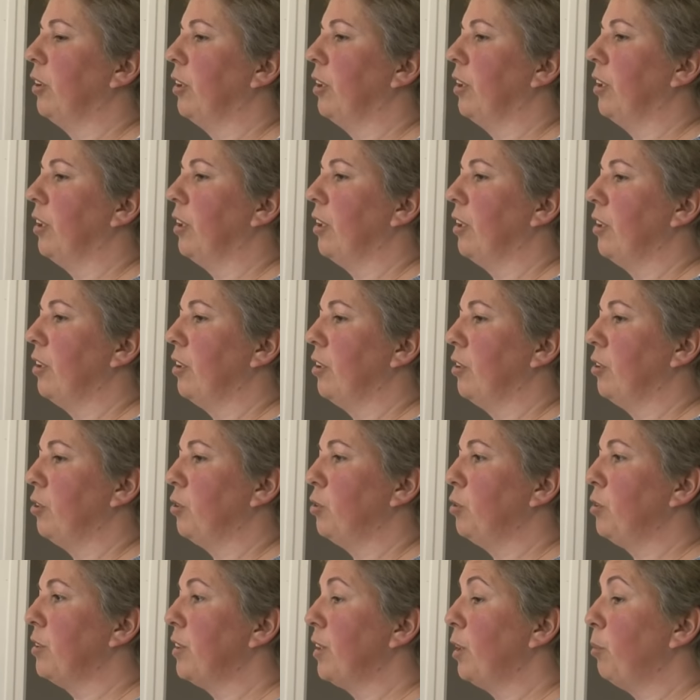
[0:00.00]
un t-shirt qui
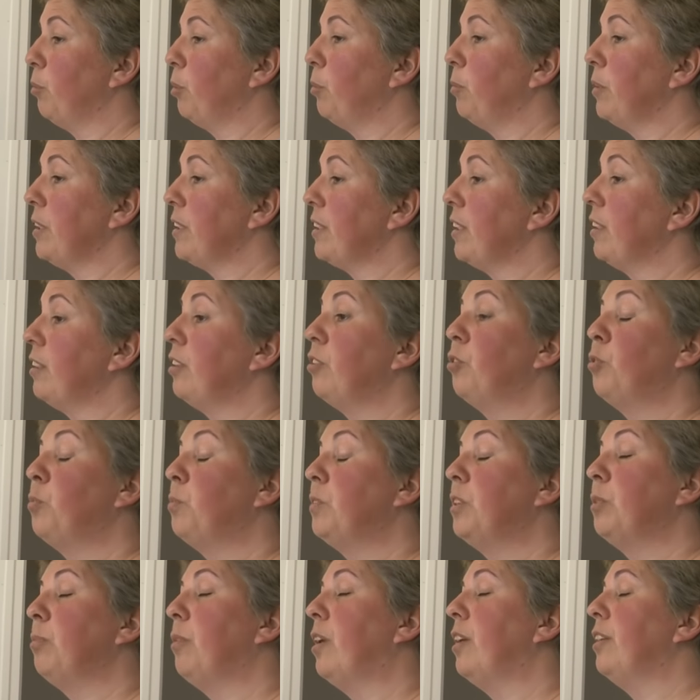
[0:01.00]
souffle. Tu sais, un bébé, ça a des tout
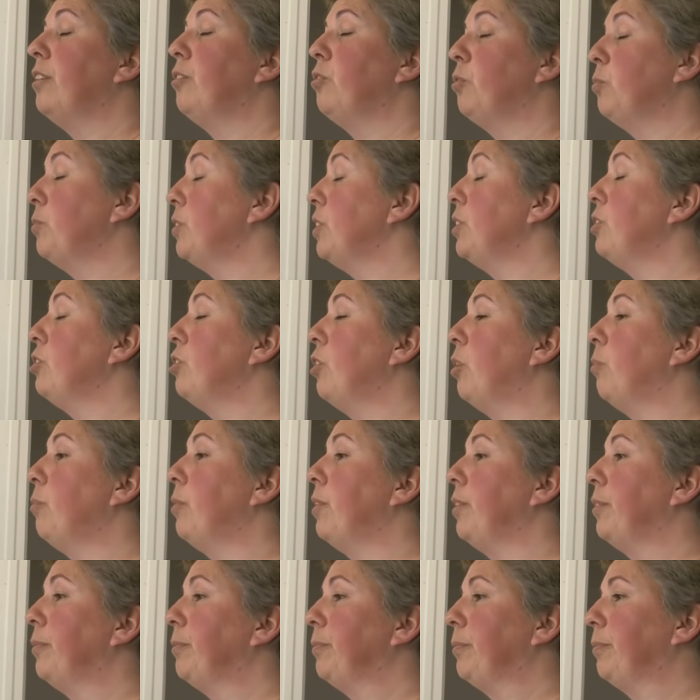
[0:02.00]
petits bras, des tout petits. Oui, mais
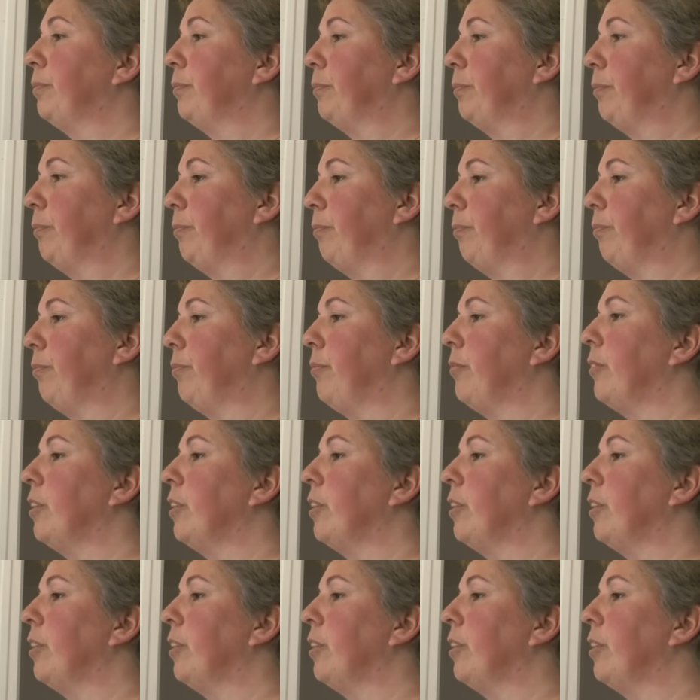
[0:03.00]
ça, hein. c'est un t-shirt qui souffle